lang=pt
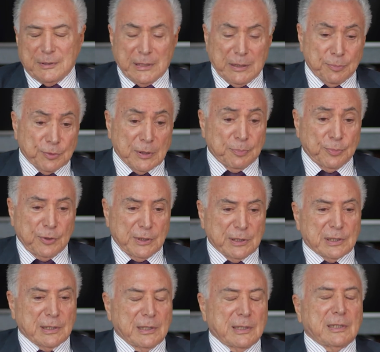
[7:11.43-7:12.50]
Depois,
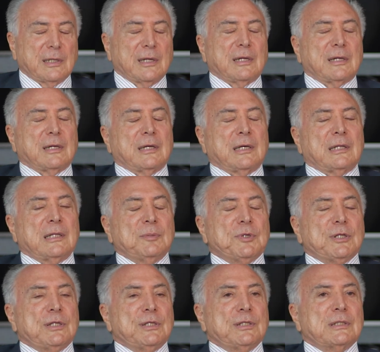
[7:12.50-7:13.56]
depois, ele
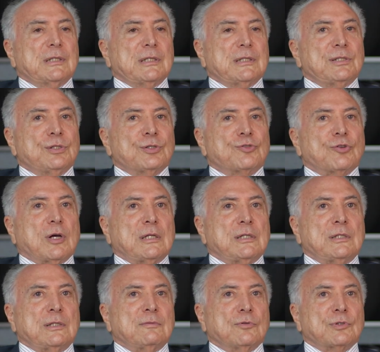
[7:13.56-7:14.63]
me liga e diz:
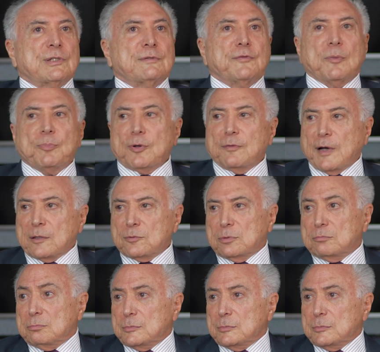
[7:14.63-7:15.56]
olha, você foi aprovado.